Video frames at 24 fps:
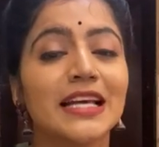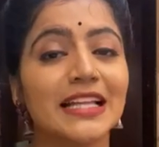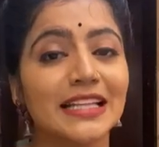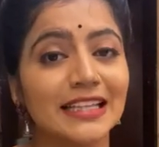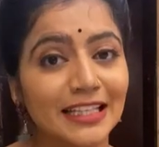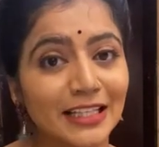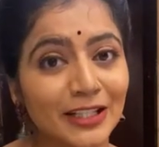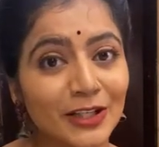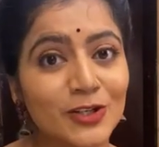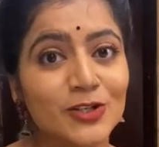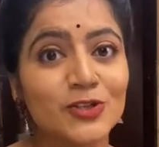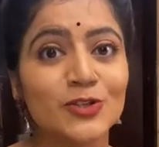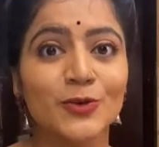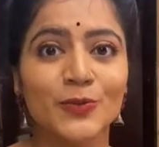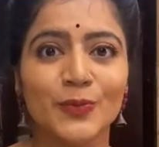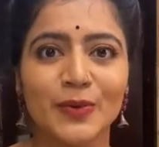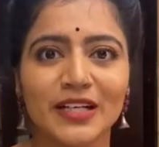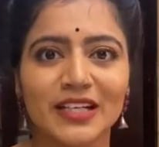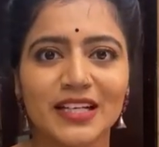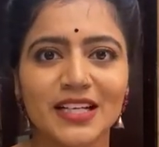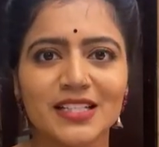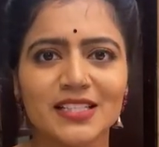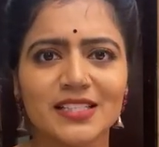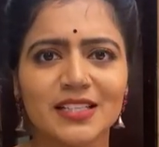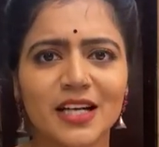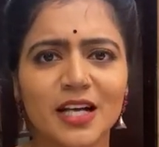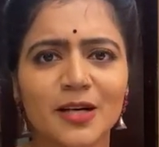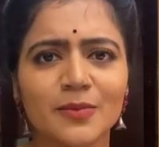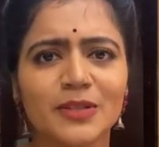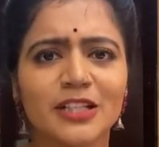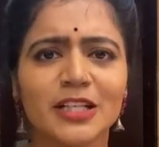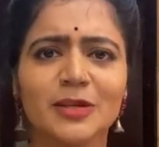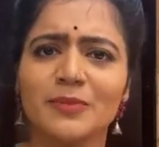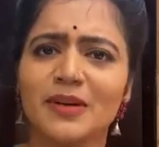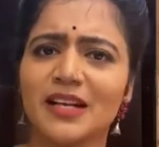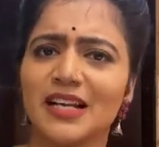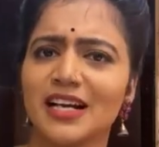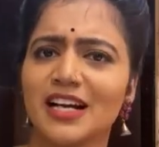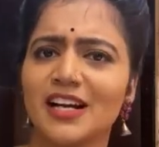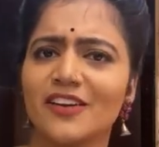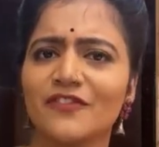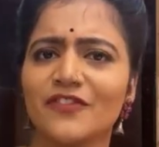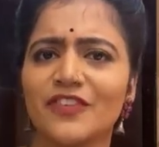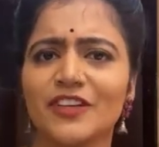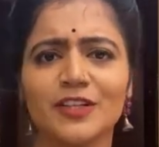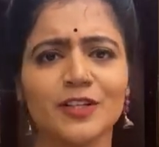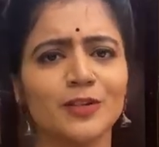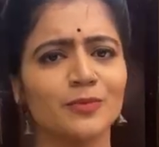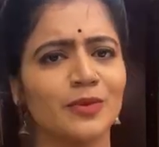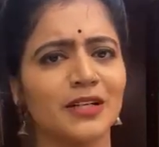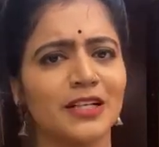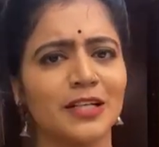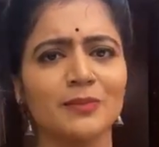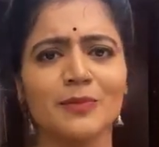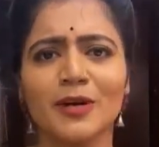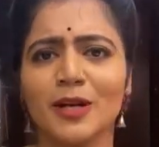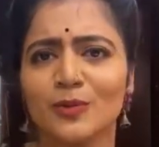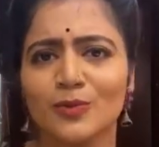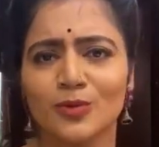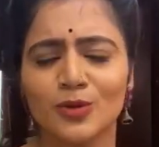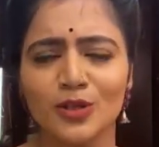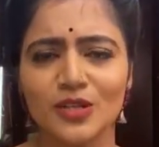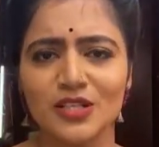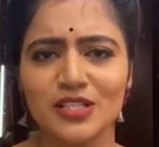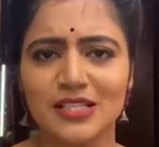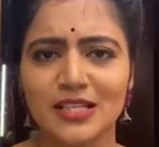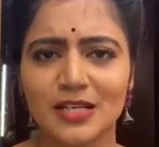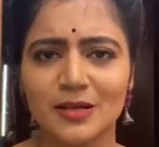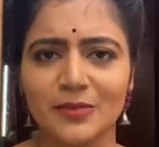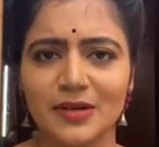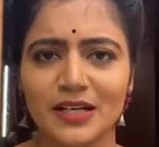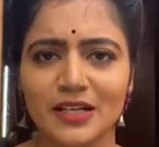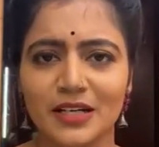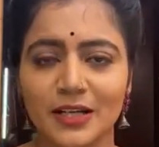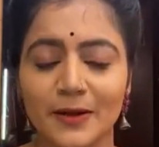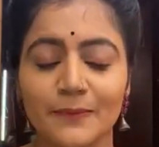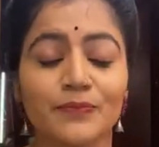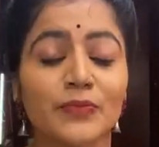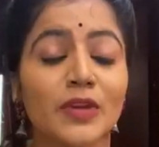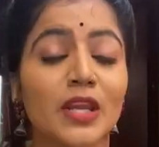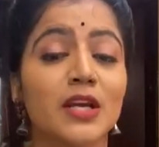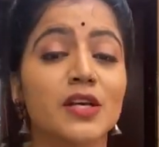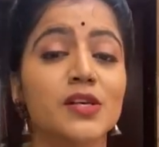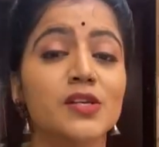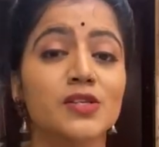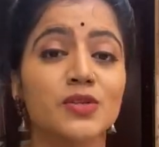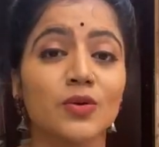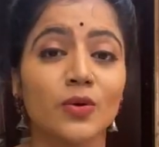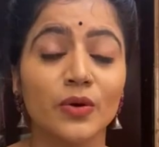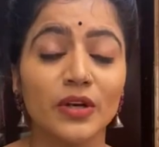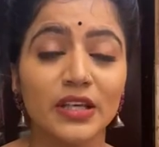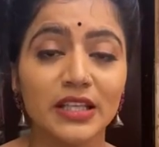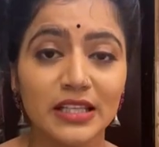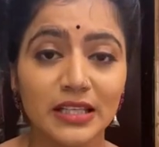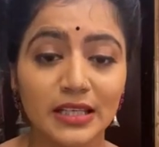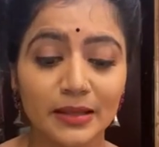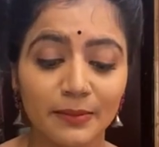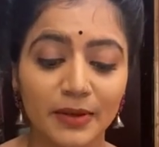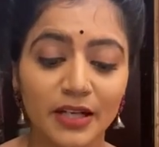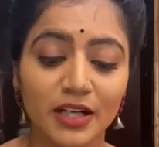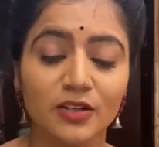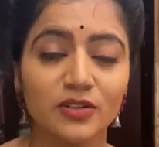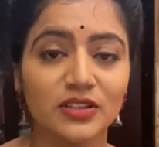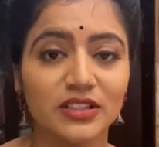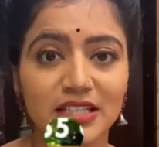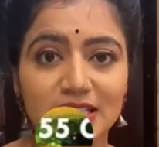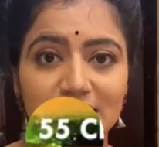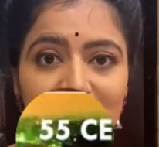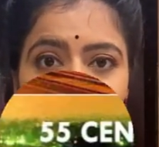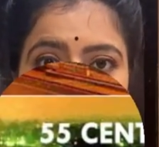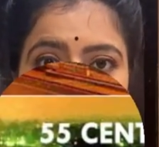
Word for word: తీయొచ్చు పెట్టచ్చు కాబట్టి మన కంఫర్ట్ ని బట్టి మనం ఉండొచ్చు అనమాట సో ఇది మనకు తెలిసే